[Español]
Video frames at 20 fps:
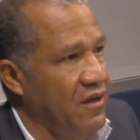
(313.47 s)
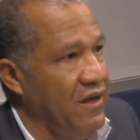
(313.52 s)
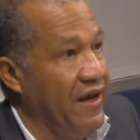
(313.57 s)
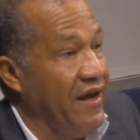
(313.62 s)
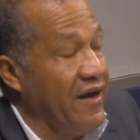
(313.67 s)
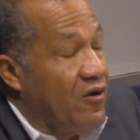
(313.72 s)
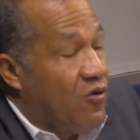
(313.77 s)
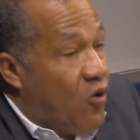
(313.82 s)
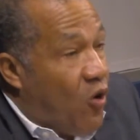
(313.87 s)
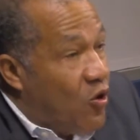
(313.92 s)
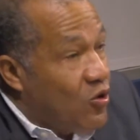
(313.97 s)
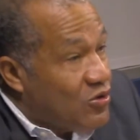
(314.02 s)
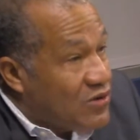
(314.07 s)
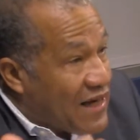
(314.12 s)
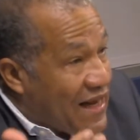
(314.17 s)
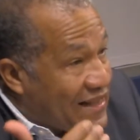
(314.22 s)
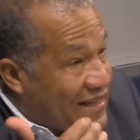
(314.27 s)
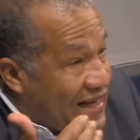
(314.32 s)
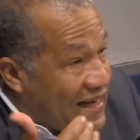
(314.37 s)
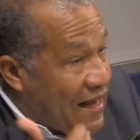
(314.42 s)
en
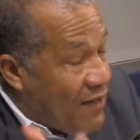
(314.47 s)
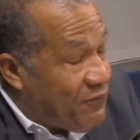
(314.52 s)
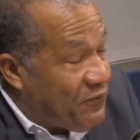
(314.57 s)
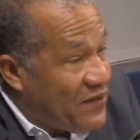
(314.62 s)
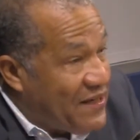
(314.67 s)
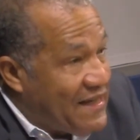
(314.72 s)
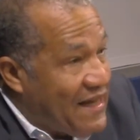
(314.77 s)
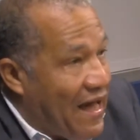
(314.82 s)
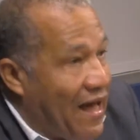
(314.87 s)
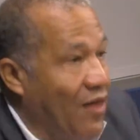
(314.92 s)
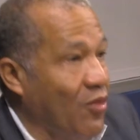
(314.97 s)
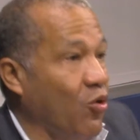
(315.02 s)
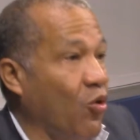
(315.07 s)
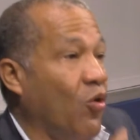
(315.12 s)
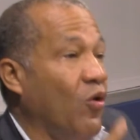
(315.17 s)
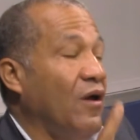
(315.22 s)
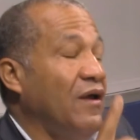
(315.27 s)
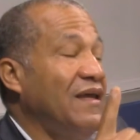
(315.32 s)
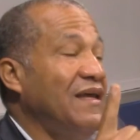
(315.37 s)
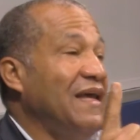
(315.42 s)
contra del
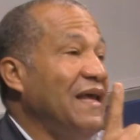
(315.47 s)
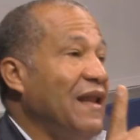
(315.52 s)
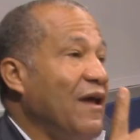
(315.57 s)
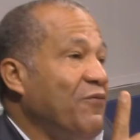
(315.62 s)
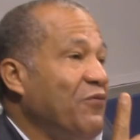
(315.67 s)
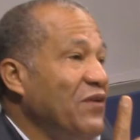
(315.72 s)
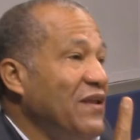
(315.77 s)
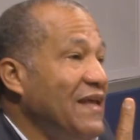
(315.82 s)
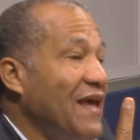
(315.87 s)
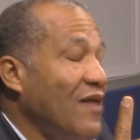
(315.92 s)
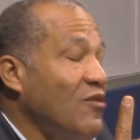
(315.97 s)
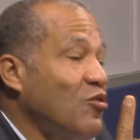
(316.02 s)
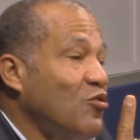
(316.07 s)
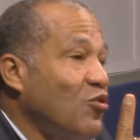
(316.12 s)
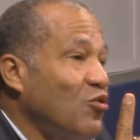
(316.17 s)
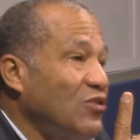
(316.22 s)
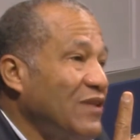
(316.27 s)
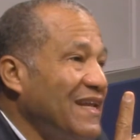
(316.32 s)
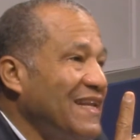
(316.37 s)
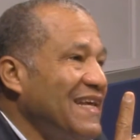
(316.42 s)
afiliado y el afiliado
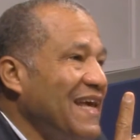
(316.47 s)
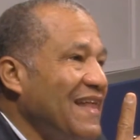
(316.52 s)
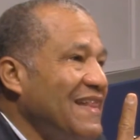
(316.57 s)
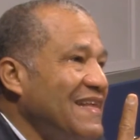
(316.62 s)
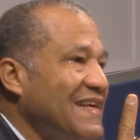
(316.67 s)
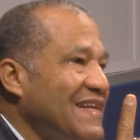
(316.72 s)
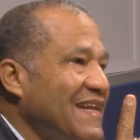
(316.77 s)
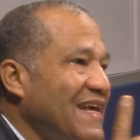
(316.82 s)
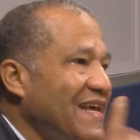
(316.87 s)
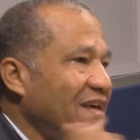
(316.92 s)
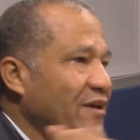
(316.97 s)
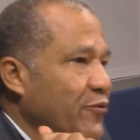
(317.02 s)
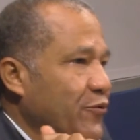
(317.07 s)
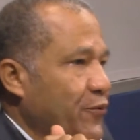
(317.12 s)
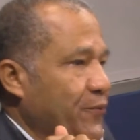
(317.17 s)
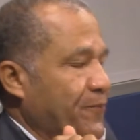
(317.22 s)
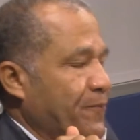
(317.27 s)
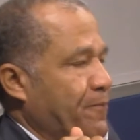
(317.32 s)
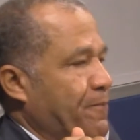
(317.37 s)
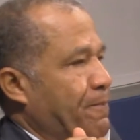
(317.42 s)
no tenía
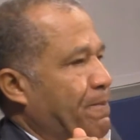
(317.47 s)
dinero